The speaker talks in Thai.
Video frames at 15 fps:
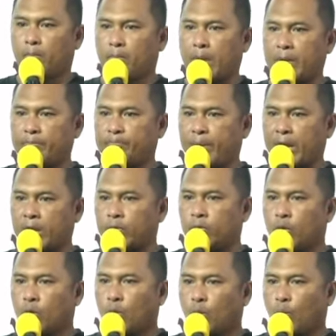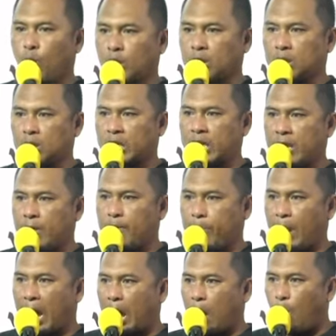มันเป็นวุฒิ
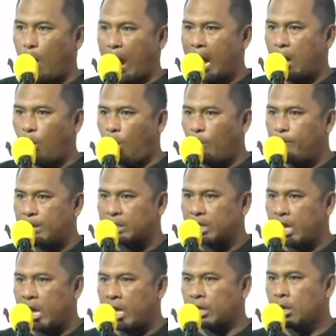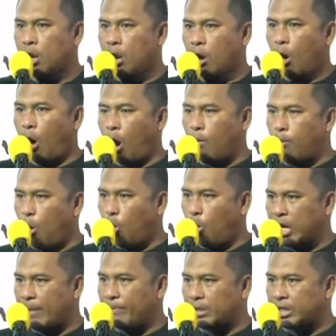ภาวะของประเทศของผู้
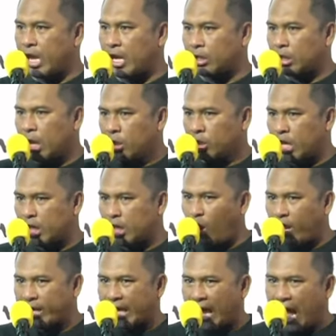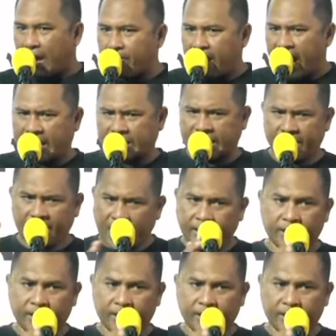นำประเทศที่ด้อยค่ามากใช่ไหม